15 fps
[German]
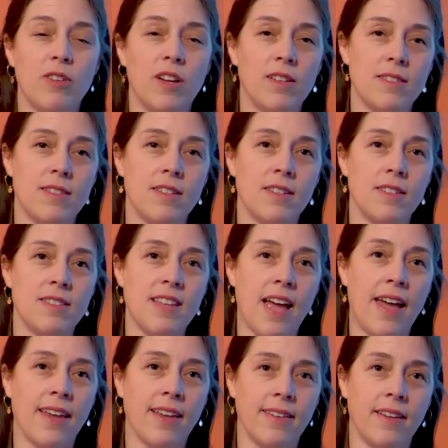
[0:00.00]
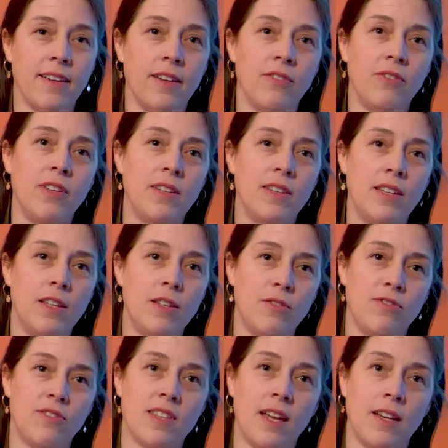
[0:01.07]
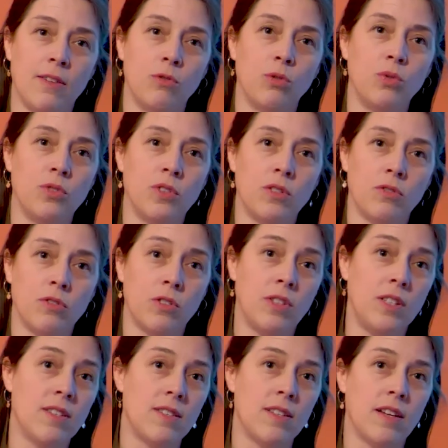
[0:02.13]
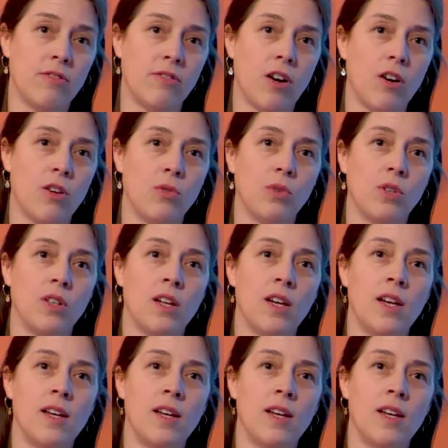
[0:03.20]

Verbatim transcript: Pflastern zeigt er, wie tief seine Wunden von diesen Erfahrungen